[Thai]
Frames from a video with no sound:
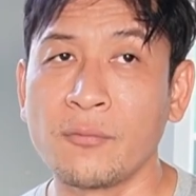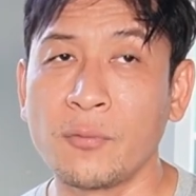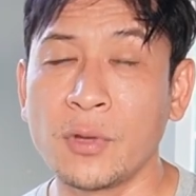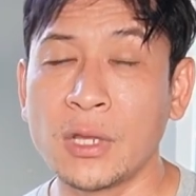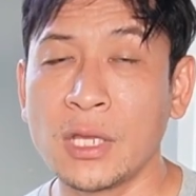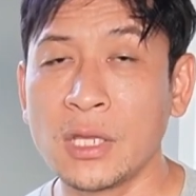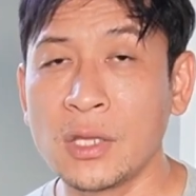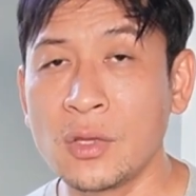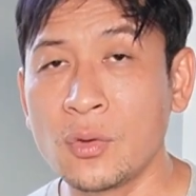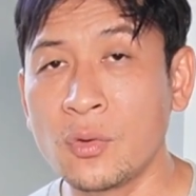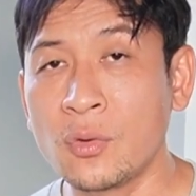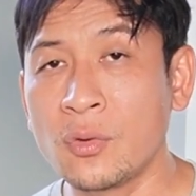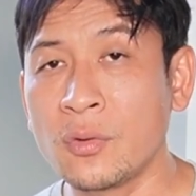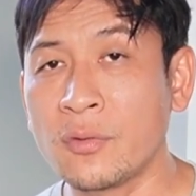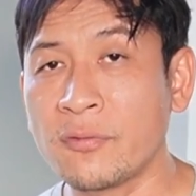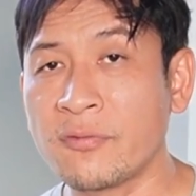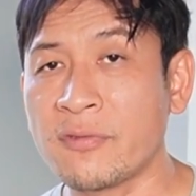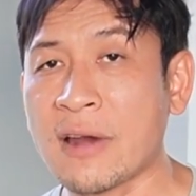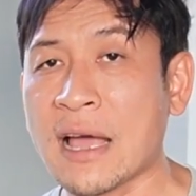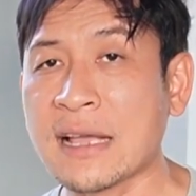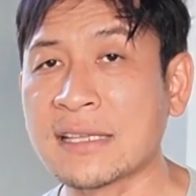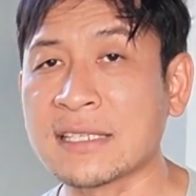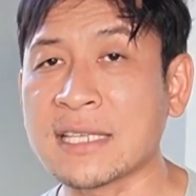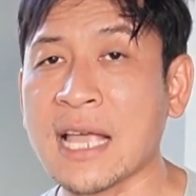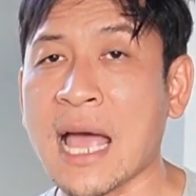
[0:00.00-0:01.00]
วิทยุ
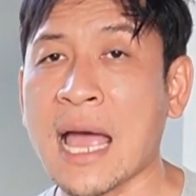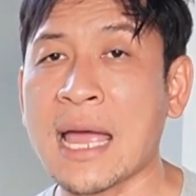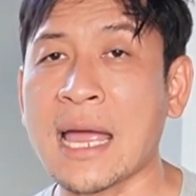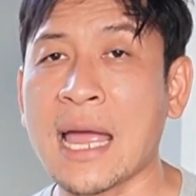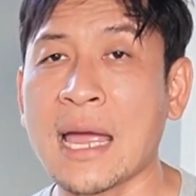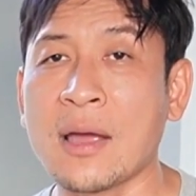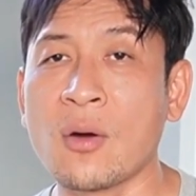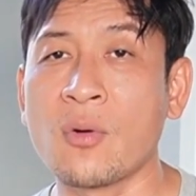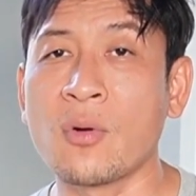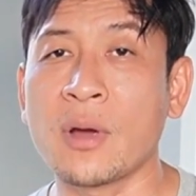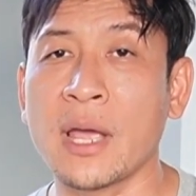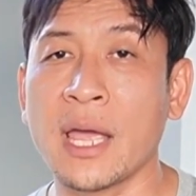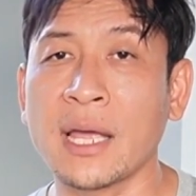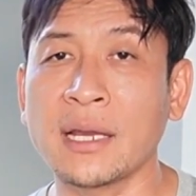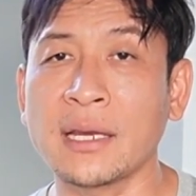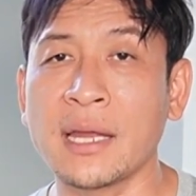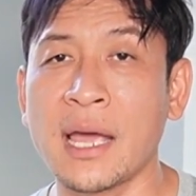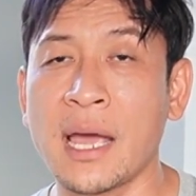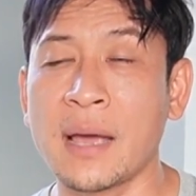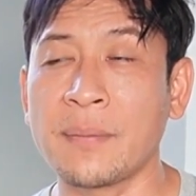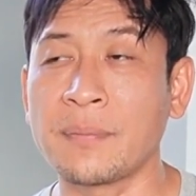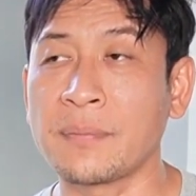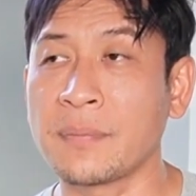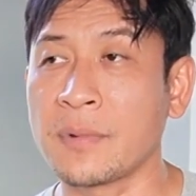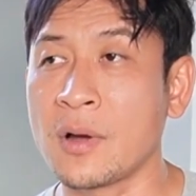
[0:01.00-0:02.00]
Fly Sky i6x
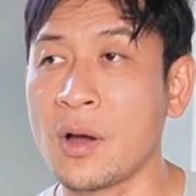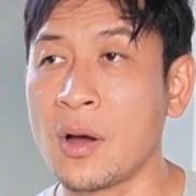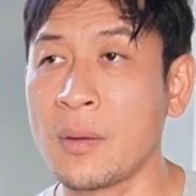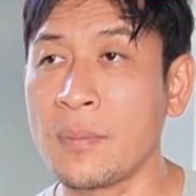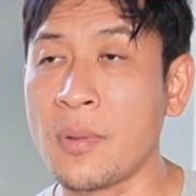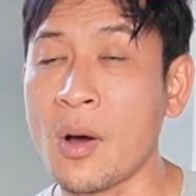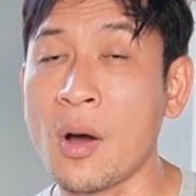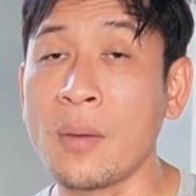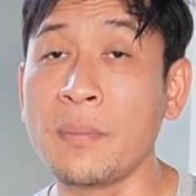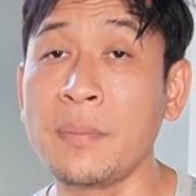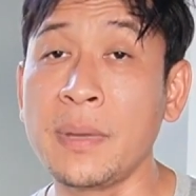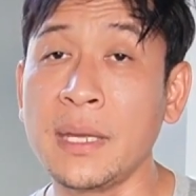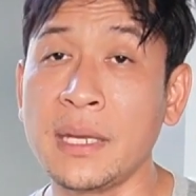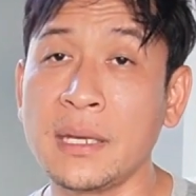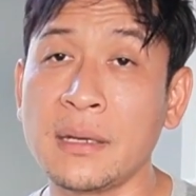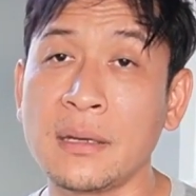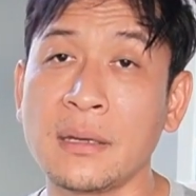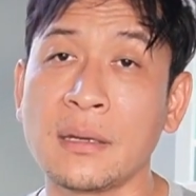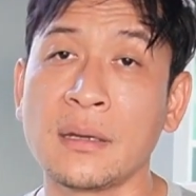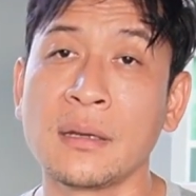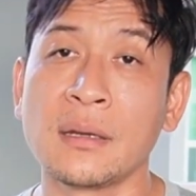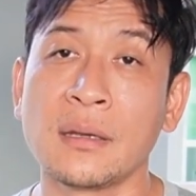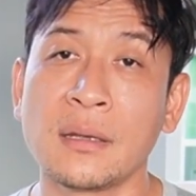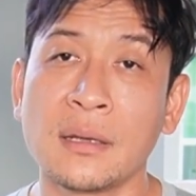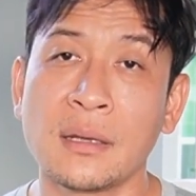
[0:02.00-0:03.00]
นะครับก็พร้อมบิน
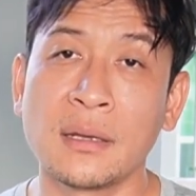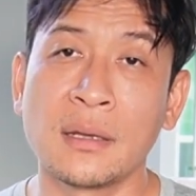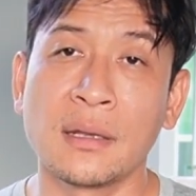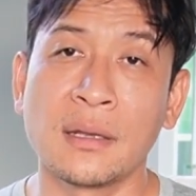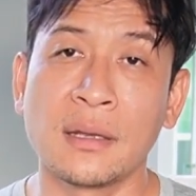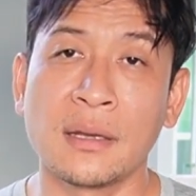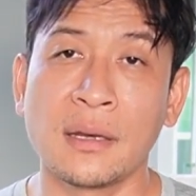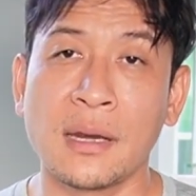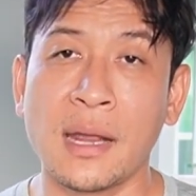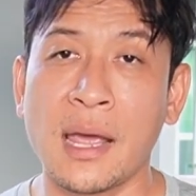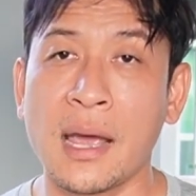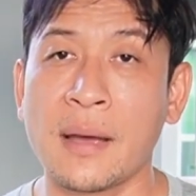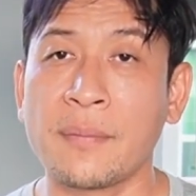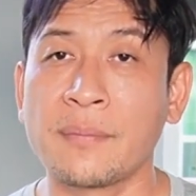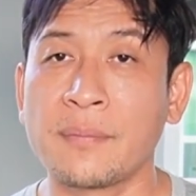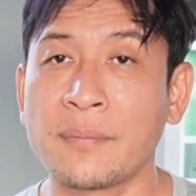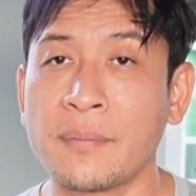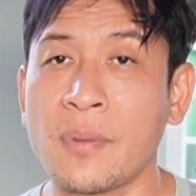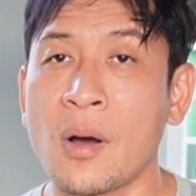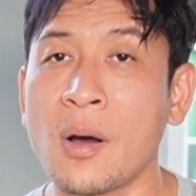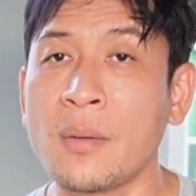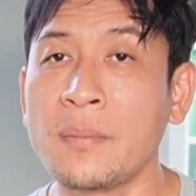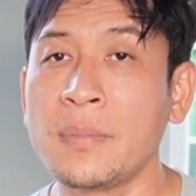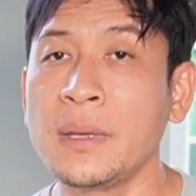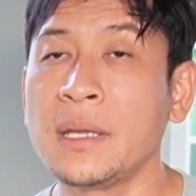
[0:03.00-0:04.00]
นะครับ
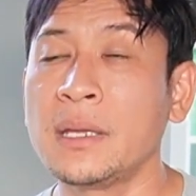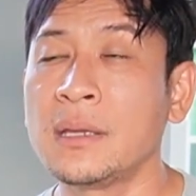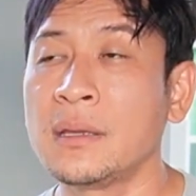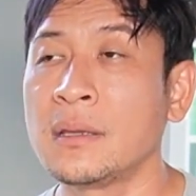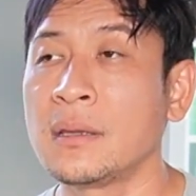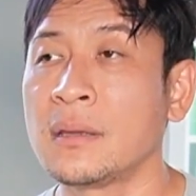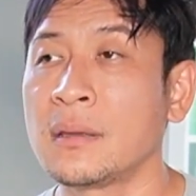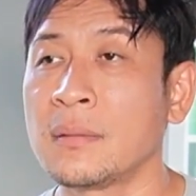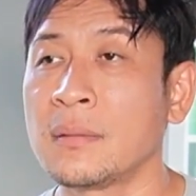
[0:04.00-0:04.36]
พร้อมบิน